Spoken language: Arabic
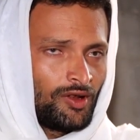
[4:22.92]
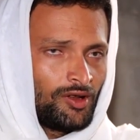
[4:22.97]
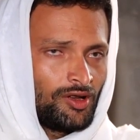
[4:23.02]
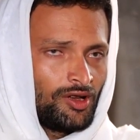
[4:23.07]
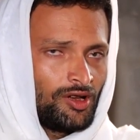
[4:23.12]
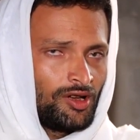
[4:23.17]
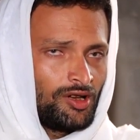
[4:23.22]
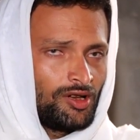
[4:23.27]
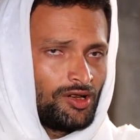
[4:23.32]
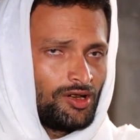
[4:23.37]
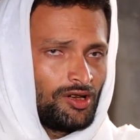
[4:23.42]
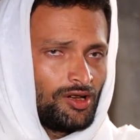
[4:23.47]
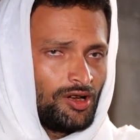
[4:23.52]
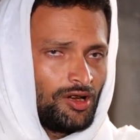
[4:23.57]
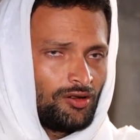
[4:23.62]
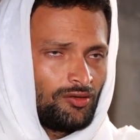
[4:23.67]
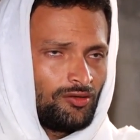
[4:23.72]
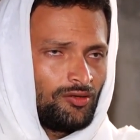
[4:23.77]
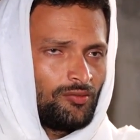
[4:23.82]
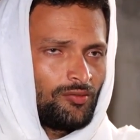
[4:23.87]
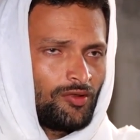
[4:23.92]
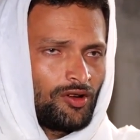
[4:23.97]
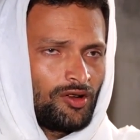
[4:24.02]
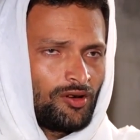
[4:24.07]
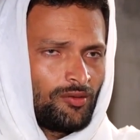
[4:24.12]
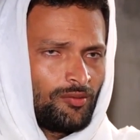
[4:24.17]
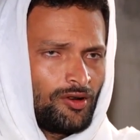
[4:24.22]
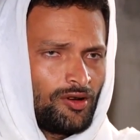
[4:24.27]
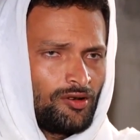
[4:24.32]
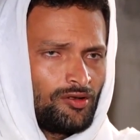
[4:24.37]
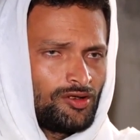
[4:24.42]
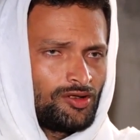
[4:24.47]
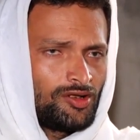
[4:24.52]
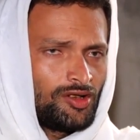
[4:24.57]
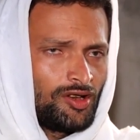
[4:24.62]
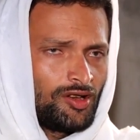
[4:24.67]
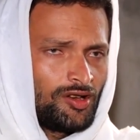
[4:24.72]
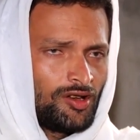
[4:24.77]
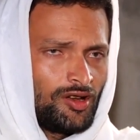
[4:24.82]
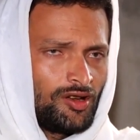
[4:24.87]
آه، العمر
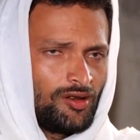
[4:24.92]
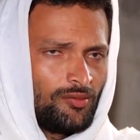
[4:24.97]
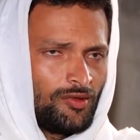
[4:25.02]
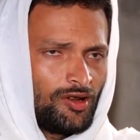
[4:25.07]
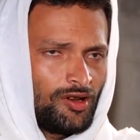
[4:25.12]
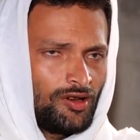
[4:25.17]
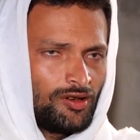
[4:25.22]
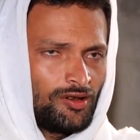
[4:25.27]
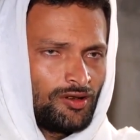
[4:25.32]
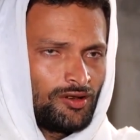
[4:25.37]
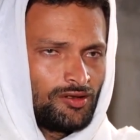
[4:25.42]
24 عاما